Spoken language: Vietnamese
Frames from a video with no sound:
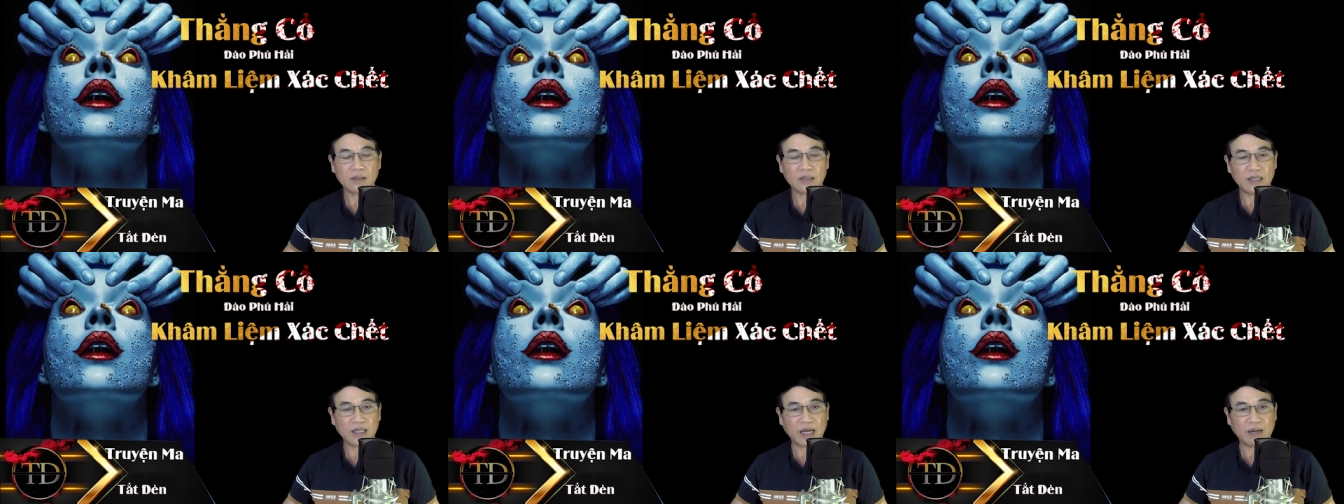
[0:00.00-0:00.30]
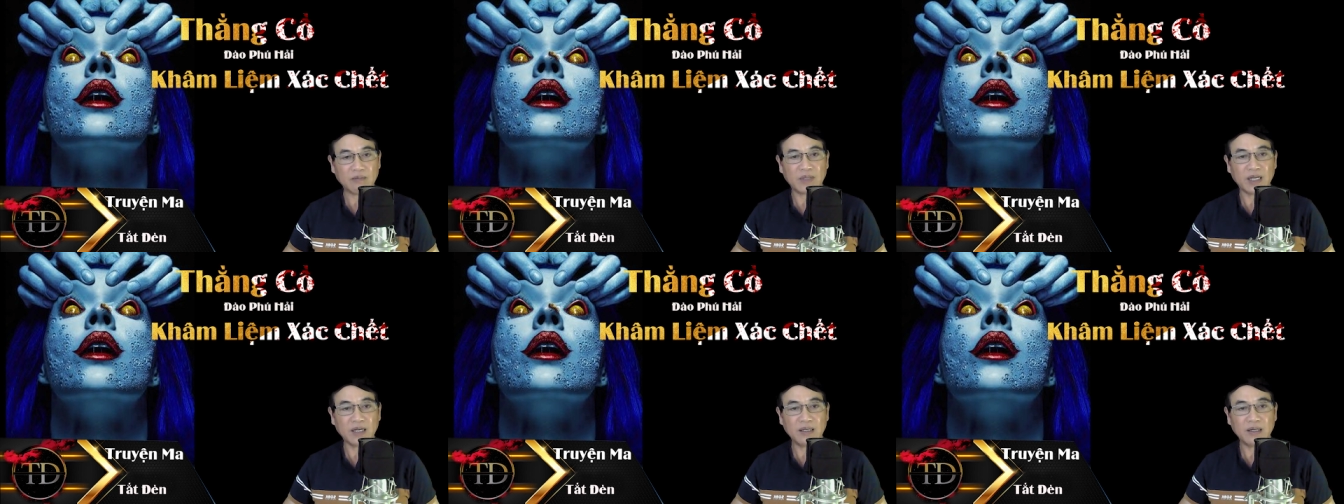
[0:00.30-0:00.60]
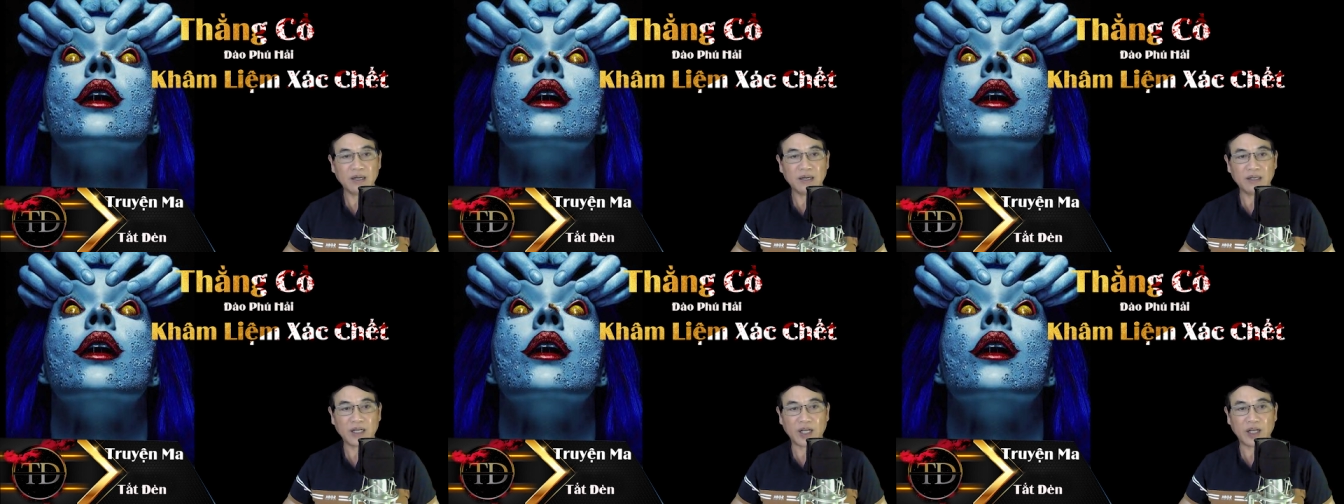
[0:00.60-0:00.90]
cảm thấy
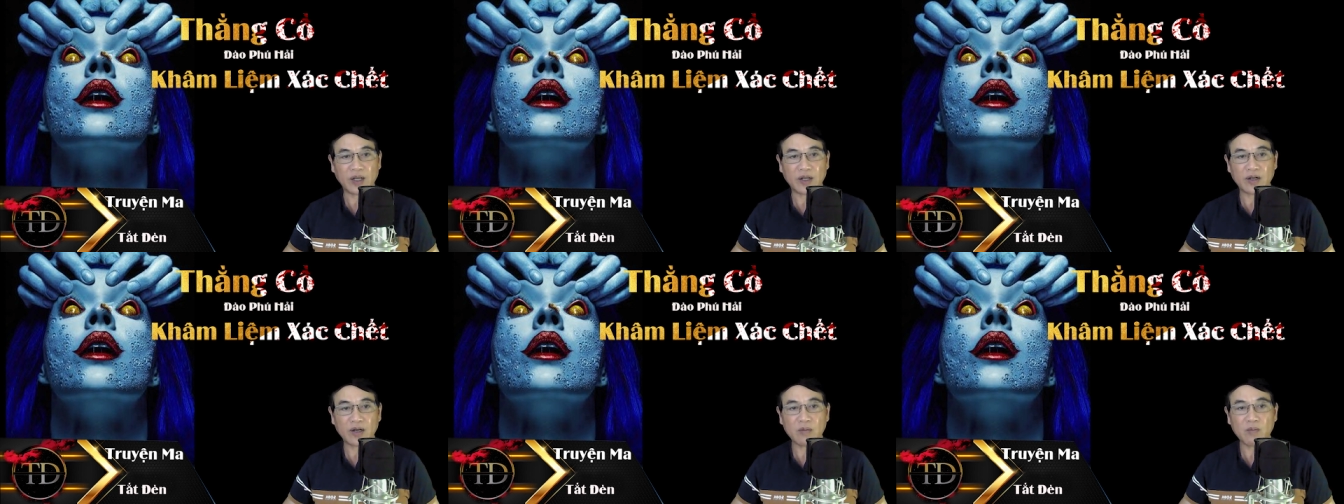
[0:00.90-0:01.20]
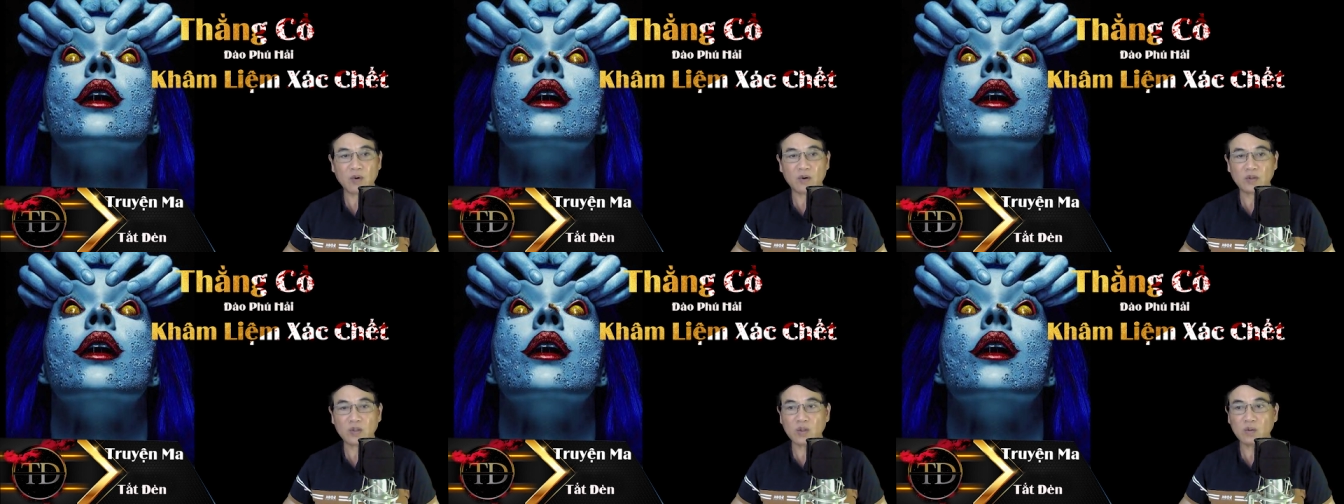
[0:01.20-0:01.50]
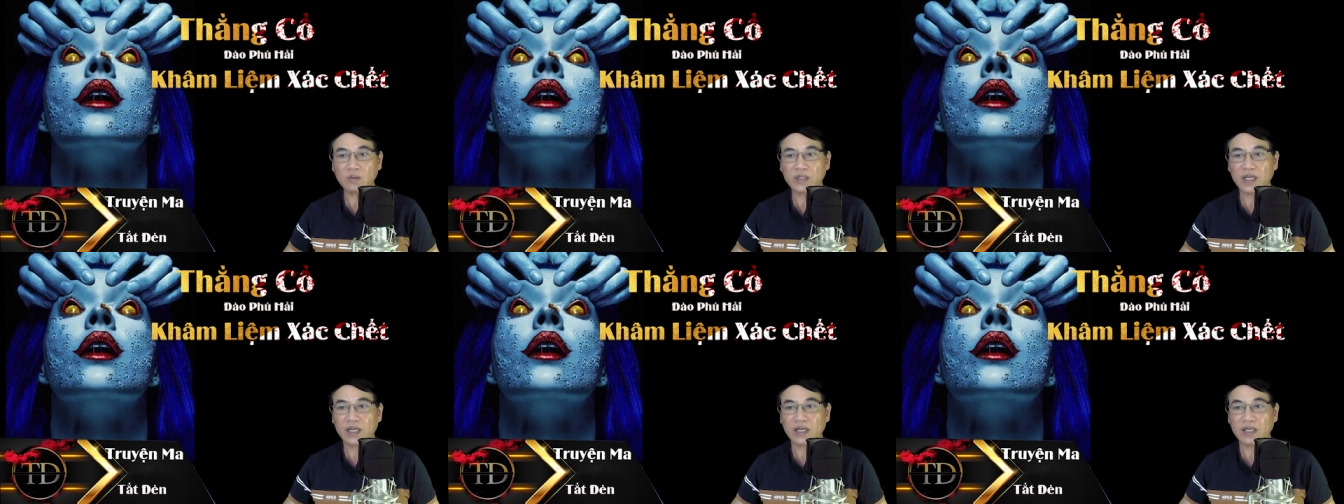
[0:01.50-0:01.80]
nơi này có một chút
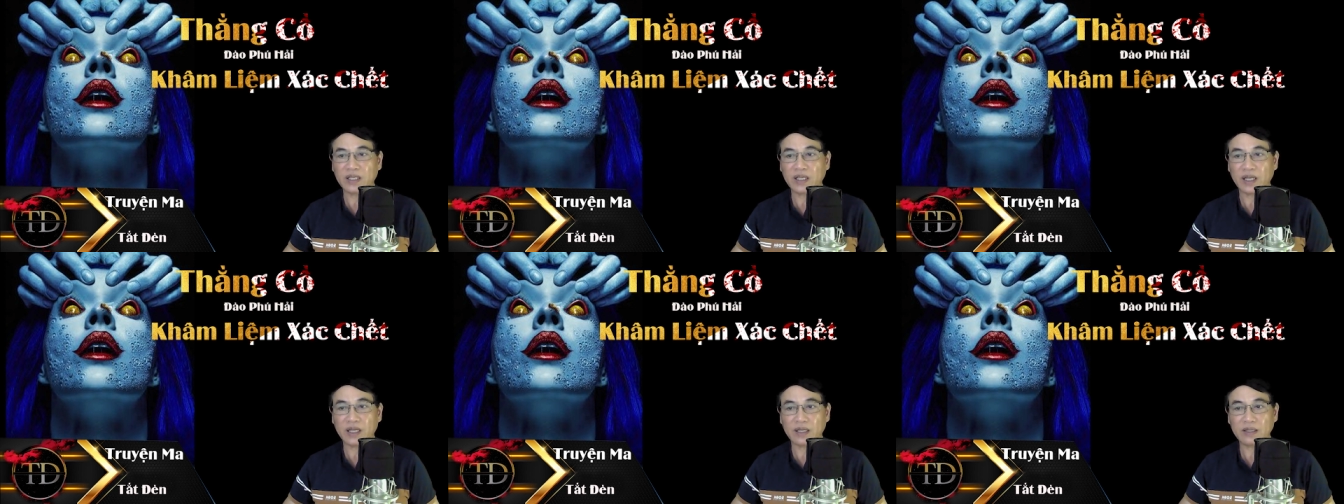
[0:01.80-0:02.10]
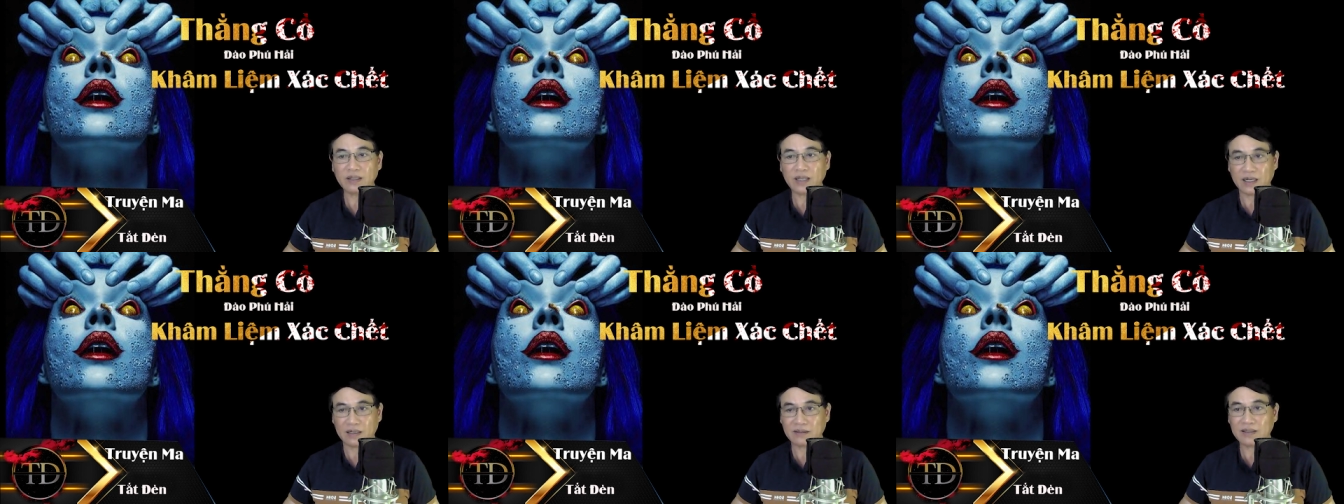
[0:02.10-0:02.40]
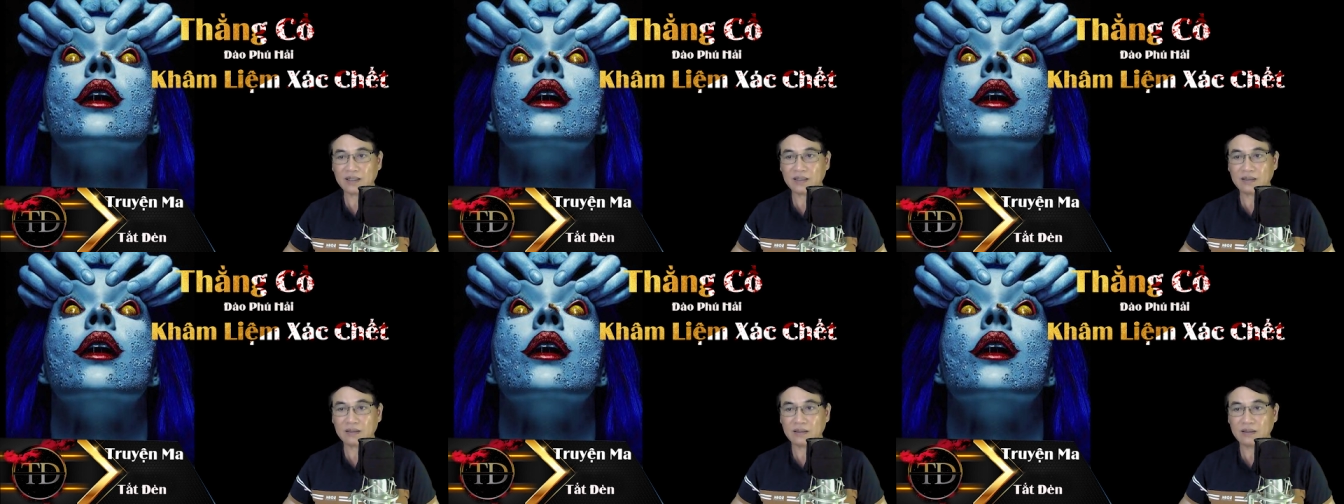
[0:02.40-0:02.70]
kỳ dị thật đó.